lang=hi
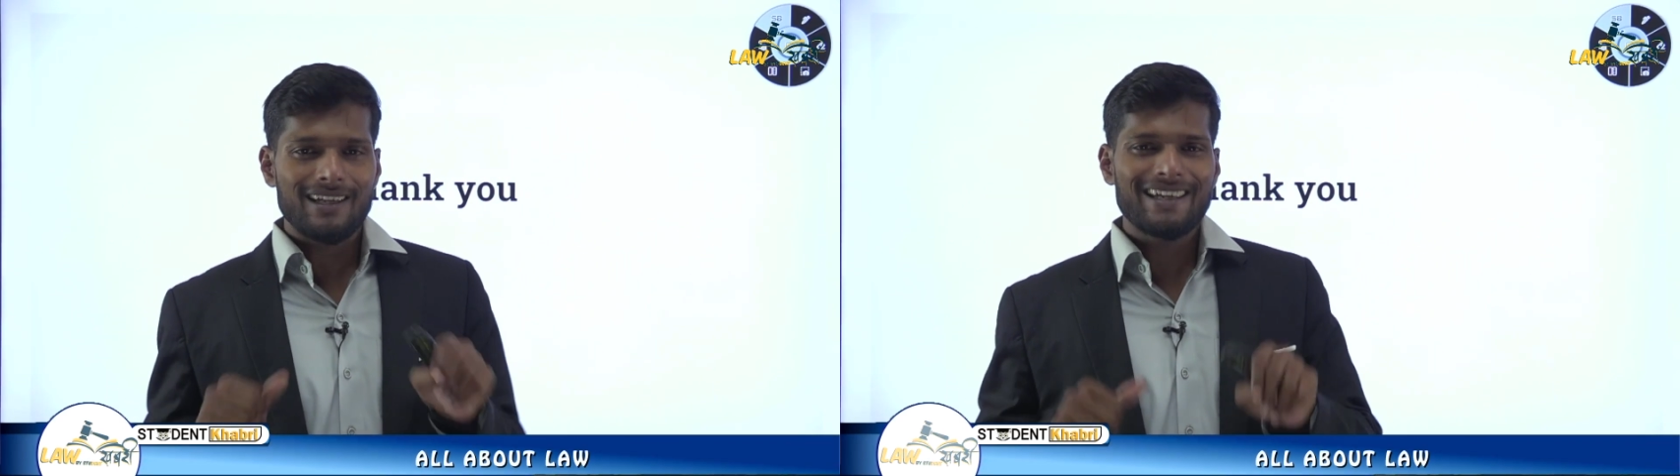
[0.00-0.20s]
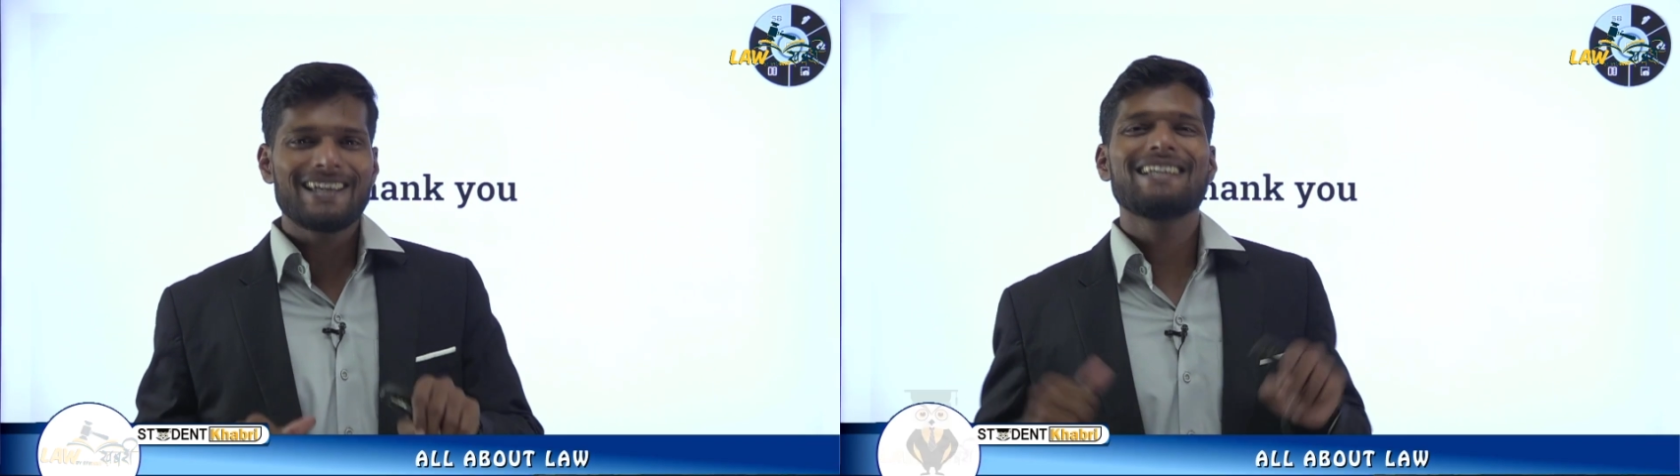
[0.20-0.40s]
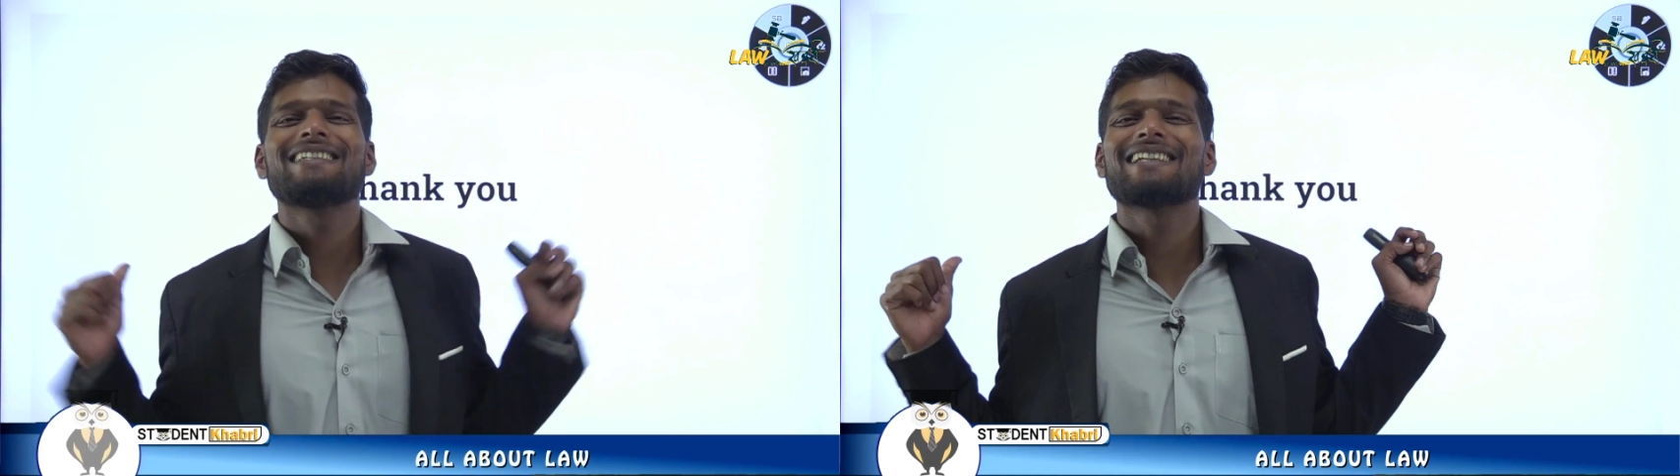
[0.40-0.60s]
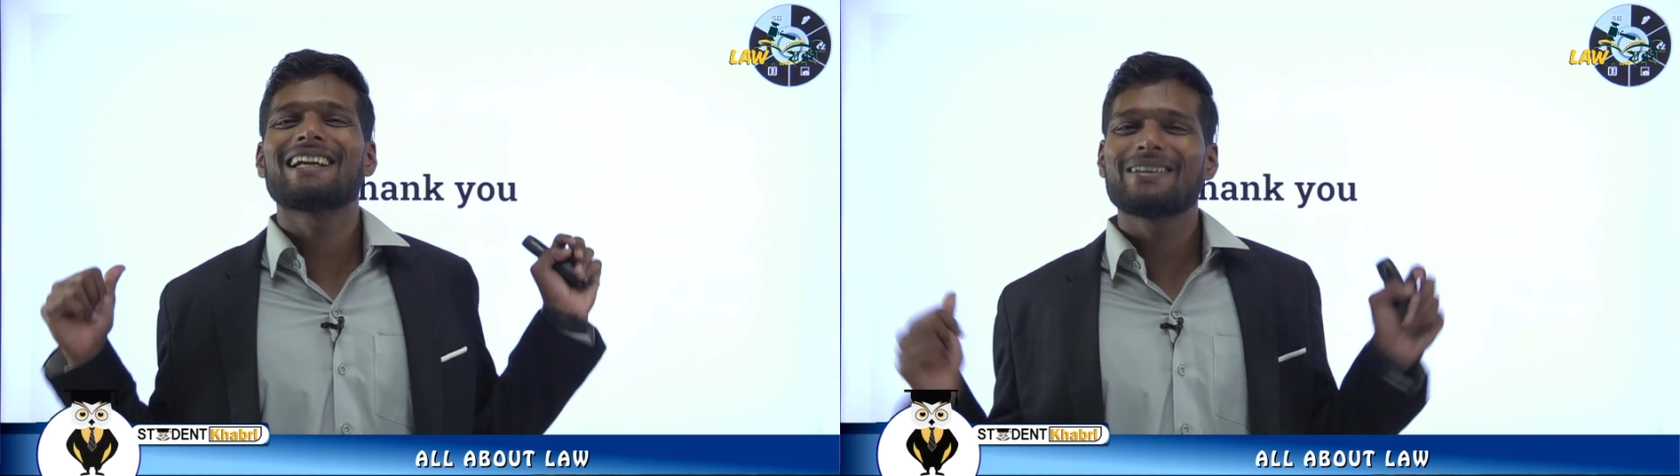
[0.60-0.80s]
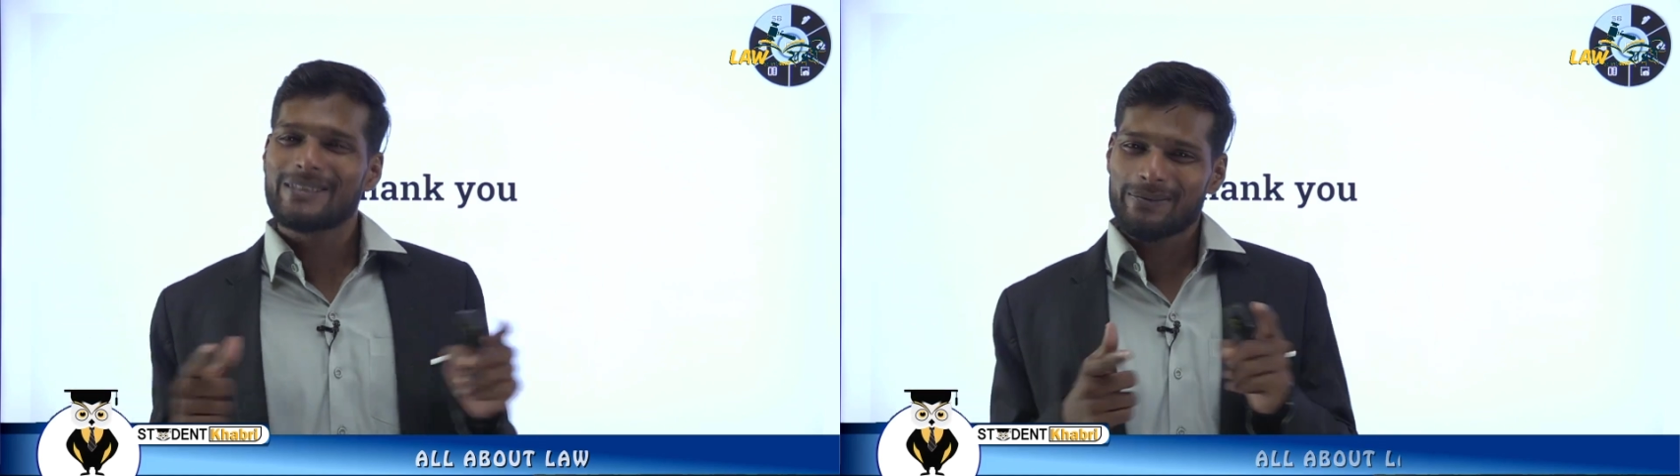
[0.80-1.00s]
यही इसी चैनल
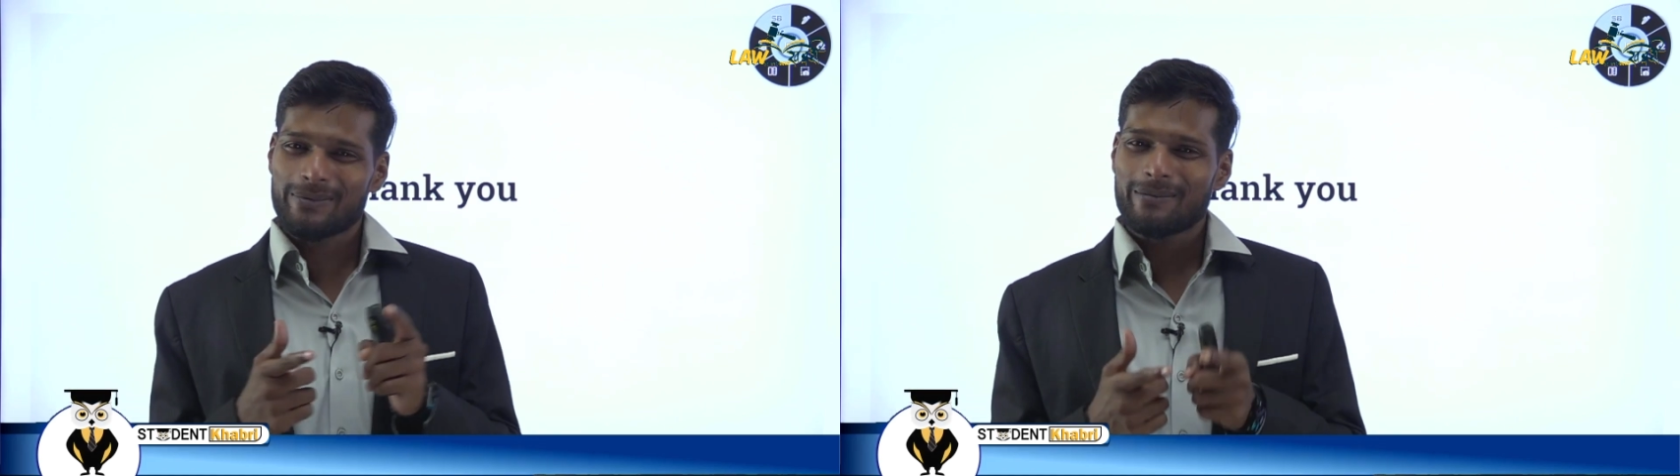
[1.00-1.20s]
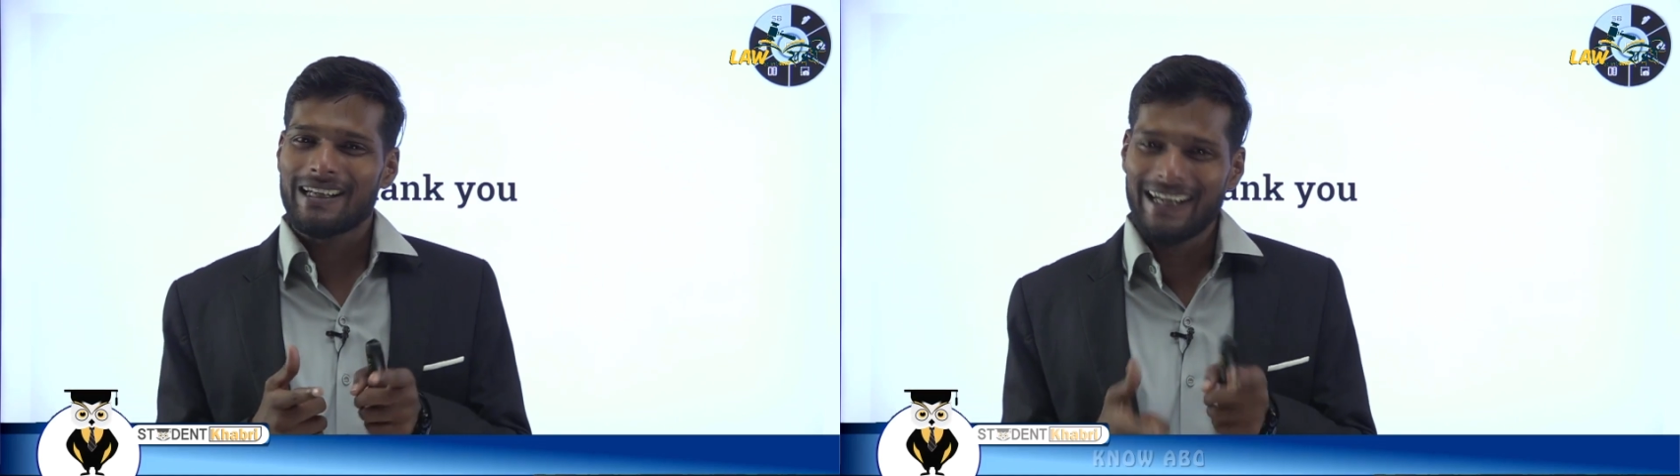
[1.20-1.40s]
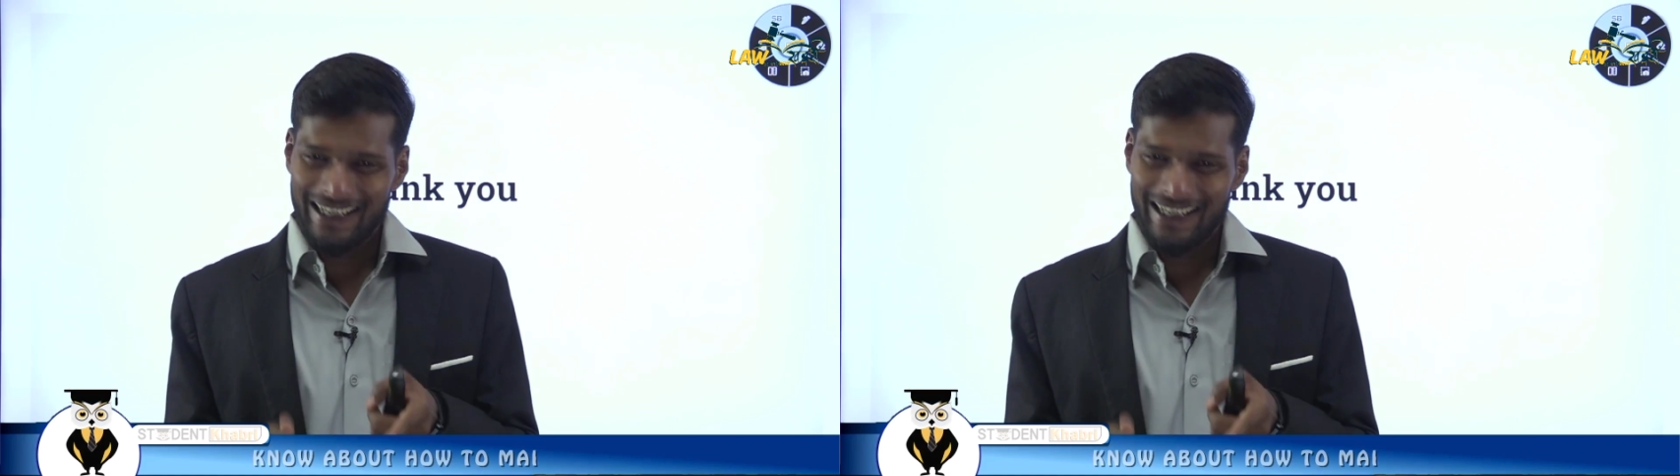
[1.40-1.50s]
पे सबसे पहले